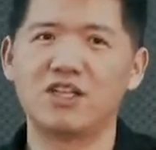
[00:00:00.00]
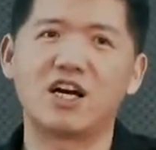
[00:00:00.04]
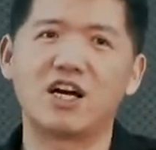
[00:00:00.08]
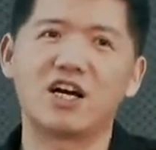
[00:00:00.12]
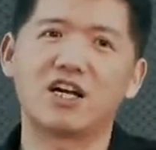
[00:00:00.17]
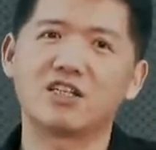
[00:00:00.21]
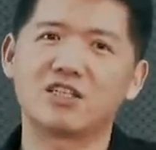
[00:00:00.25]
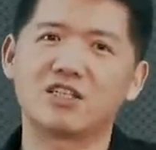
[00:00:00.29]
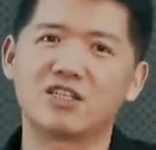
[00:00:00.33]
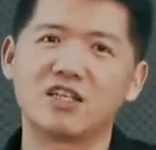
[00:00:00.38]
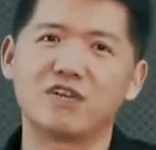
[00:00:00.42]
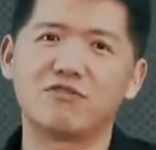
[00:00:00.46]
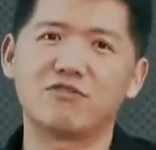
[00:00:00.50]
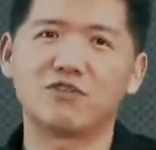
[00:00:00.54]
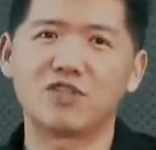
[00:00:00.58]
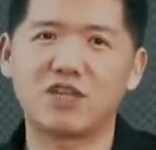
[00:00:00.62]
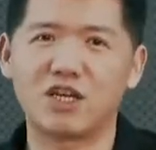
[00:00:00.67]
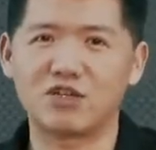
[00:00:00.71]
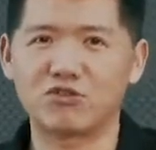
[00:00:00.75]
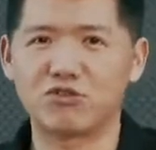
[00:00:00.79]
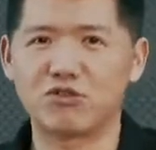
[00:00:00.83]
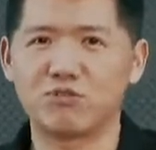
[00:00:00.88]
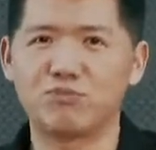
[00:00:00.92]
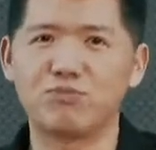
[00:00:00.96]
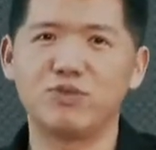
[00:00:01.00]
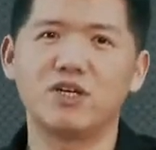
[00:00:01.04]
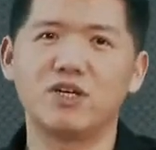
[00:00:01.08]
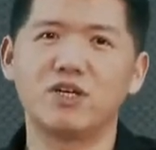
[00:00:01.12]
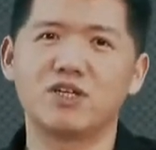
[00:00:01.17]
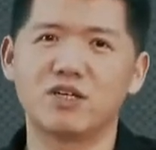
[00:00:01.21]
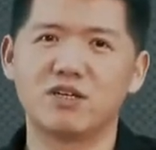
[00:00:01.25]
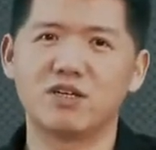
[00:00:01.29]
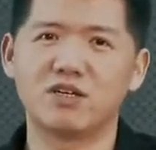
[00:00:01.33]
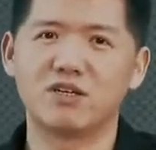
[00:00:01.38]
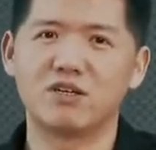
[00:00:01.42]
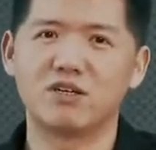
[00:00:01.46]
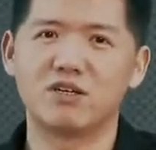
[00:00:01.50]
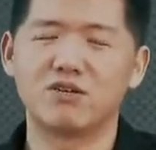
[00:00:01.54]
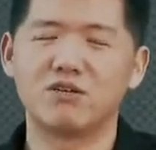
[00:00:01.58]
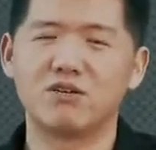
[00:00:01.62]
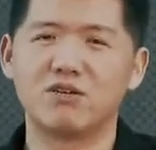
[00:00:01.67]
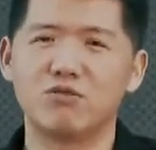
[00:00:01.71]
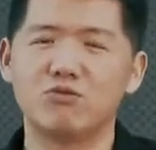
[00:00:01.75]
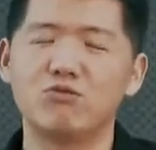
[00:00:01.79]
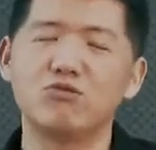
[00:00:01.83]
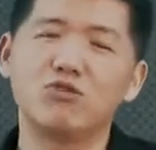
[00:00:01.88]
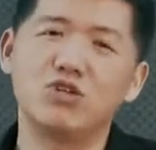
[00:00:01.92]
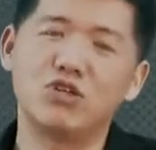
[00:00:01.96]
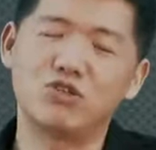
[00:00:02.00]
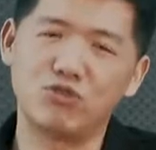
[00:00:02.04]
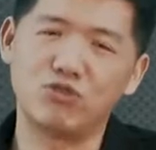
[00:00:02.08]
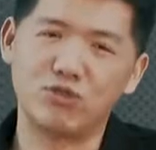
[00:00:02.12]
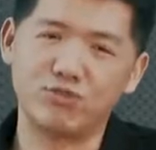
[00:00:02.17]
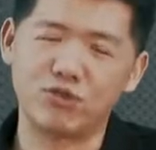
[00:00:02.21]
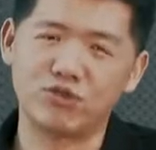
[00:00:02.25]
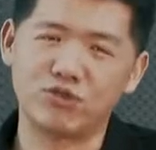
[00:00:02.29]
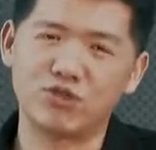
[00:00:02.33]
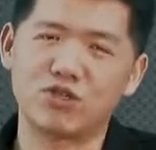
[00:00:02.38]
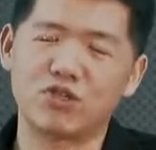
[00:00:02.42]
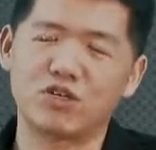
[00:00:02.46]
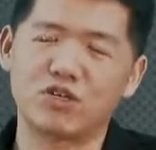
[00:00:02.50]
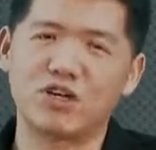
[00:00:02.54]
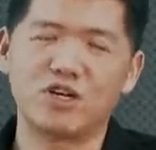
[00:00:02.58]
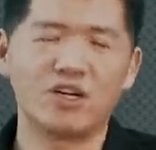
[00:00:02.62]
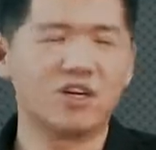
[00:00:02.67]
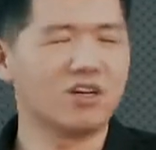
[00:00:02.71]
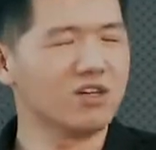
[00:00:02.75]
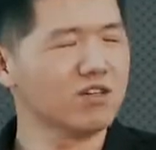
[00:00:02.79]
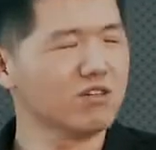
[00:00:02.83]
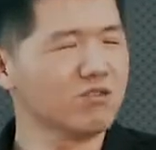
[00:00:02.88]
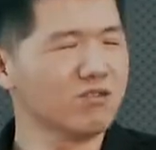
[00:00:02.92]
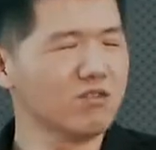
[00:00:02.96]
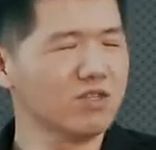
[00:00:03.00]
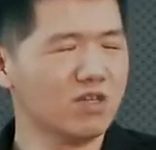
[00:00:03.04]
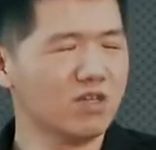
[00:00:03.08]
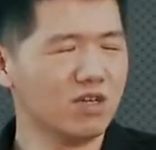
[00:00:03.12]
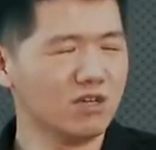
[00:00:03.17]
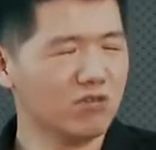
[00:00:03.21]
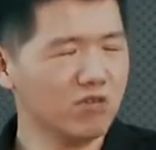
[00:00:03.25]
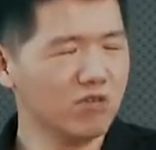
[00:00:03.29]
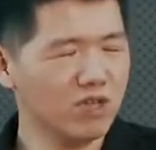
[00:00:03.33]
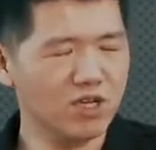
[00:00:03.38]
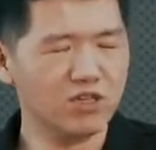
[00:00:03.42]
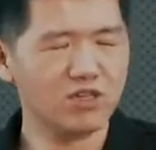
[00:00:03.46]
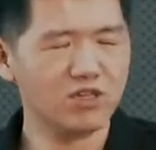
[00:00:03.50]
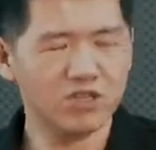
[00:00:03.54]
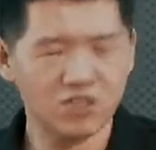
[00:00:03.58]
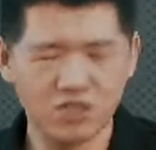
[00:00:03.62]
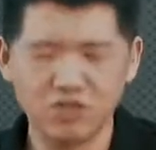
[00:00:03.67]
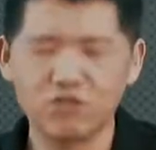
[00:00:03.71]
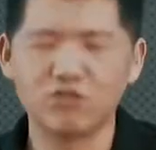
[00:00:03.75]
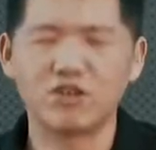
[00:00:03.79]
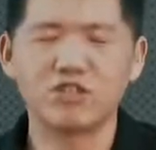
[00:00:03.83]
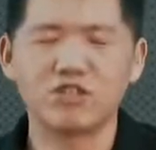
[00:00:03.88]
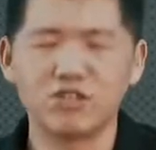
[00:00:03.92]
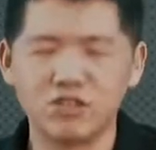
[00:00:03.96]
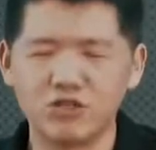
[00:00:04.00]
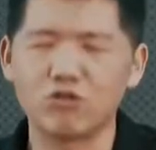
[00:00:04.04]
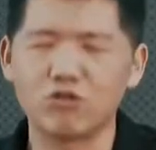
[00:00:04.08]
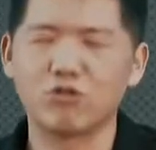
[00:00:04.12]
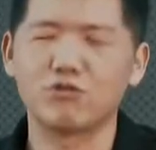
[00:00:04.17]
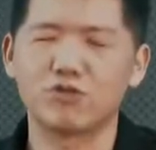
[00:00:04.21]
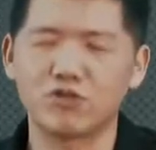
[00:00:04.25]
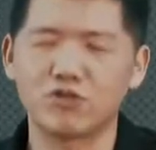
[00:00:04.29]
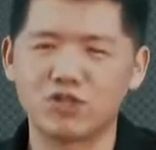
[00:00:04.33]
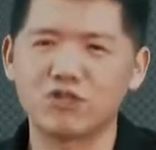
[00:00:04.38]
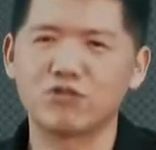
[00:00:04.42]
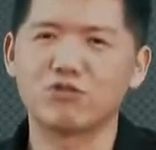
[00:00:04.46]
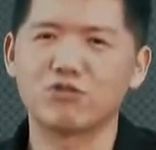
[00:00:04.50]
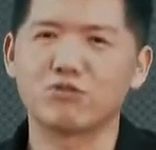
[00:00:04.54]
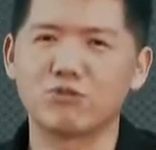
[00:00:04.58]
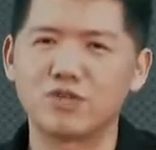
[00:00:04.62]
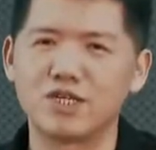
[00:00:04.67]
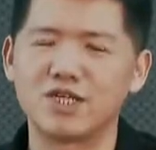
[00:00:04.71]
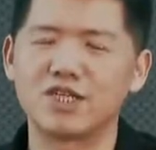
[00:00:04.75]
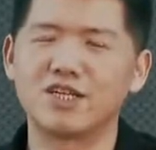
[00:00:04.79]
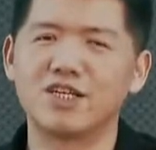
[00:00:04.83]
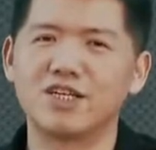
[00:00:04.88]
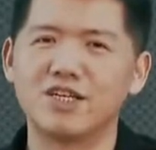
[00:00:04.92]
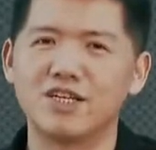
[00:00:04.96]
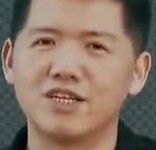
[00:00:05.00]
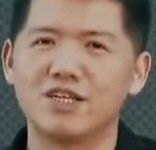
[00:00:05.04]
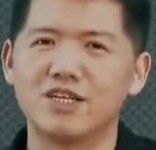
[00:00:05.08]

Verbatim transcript: 两个斯坦福大学毕业的物理学博士啊，象想应该是计算机学博士，对不起，